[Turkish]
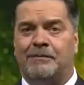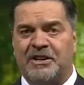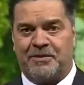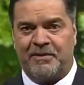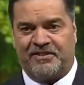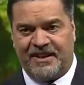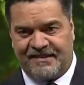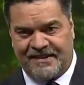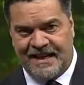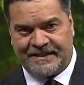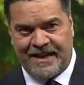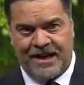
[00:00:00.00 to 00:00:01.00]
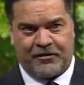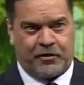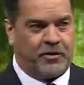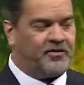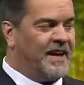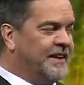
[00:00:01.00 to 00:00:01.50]
maçımızı izlerken
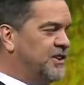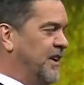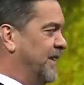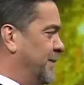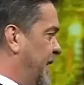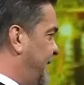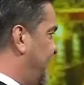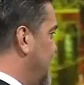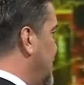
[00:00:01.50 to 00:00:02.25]
çocuk seyircilerimiz